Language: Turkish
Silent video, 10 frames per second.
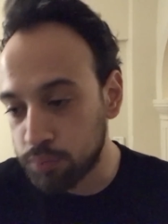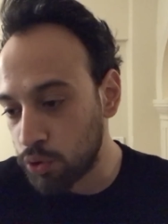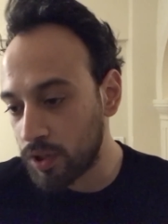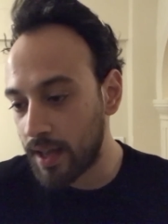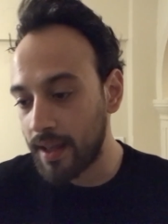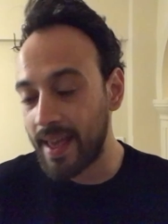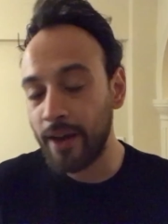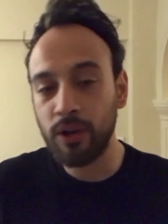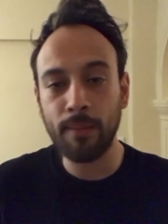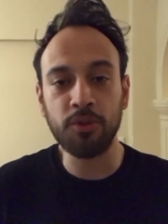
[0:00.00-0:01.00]
Burada
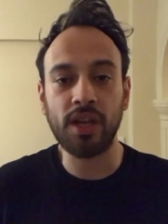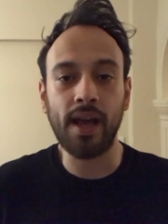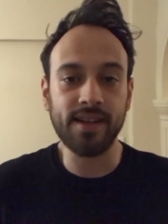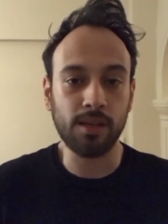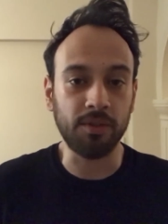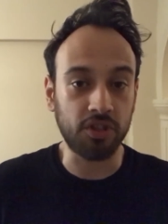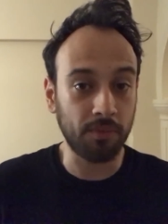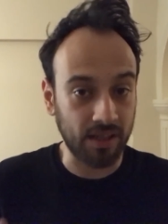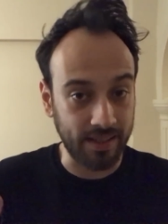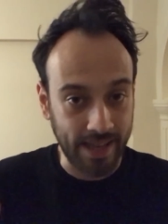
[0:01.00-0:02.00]
en önemli şey her zaman
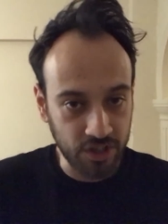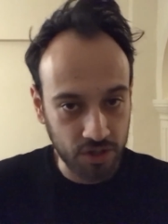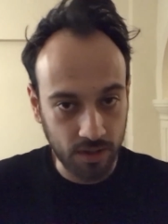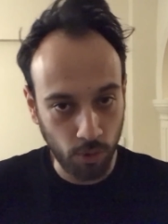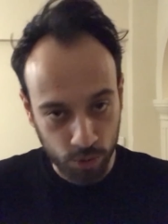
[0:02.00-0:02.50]
için bakın genç,